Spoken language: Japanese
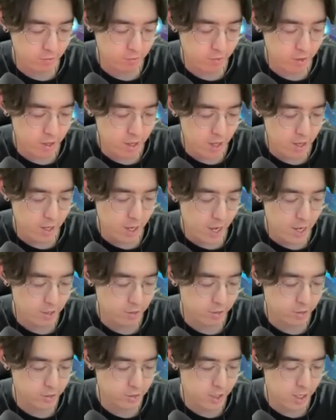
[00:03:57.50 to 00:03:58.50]
れで介
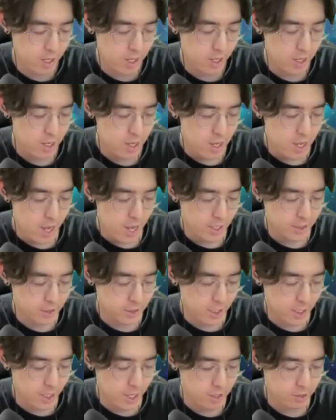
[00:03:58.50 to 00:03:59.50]
入ですねはいしっ
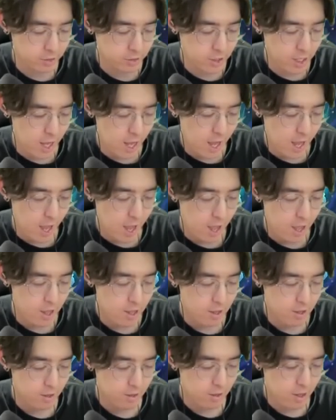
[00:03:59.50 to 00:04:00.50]
かり介入して
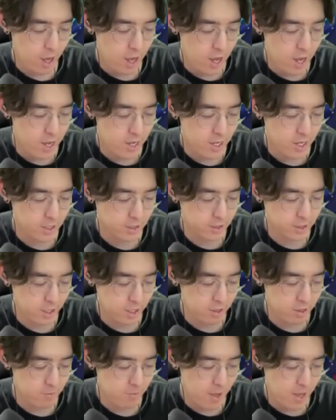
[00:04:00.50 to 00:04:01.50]
はい
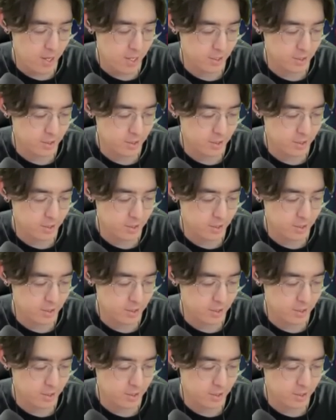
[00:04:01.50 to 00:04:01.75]
ナイスうまいです